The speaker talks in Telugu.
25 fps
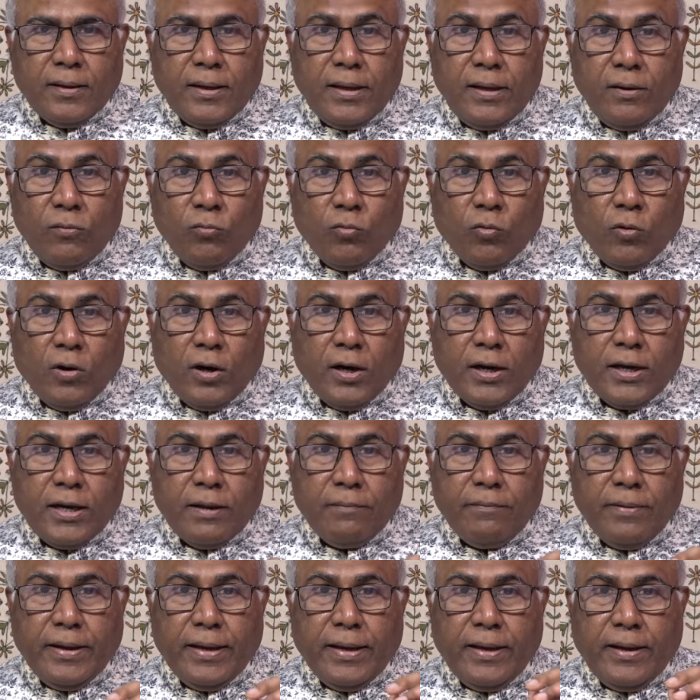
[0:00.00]
ఈ
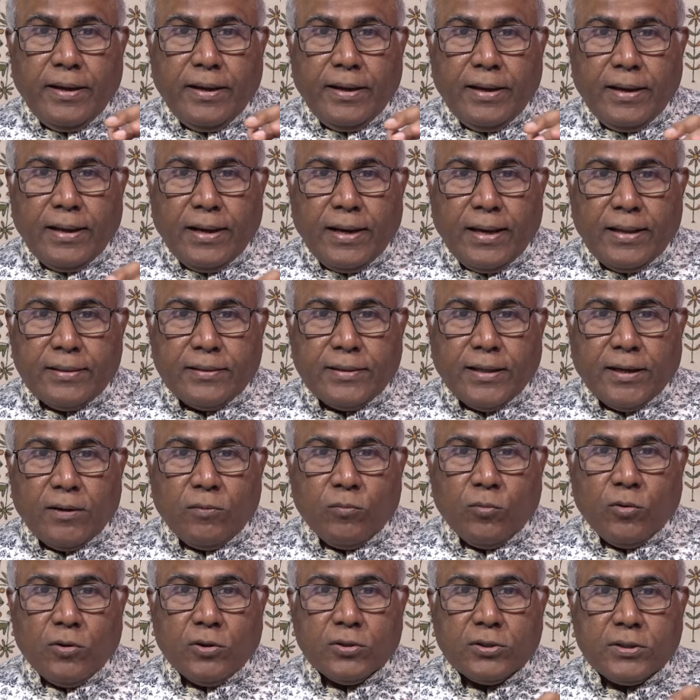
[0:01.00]
ఓటమి ఎలా
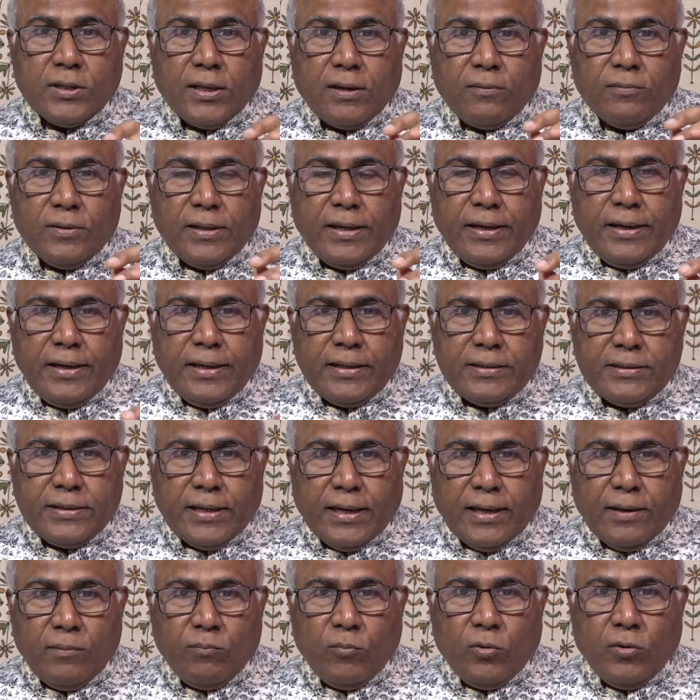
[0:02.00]
తరంకొస్తూ ఉందంటే
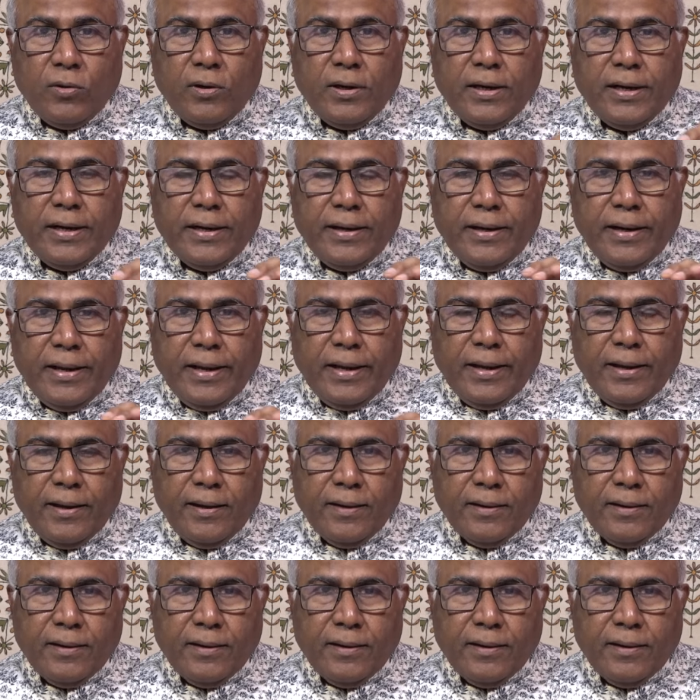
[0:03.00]
జగన్మోహన్ రెడ్డిని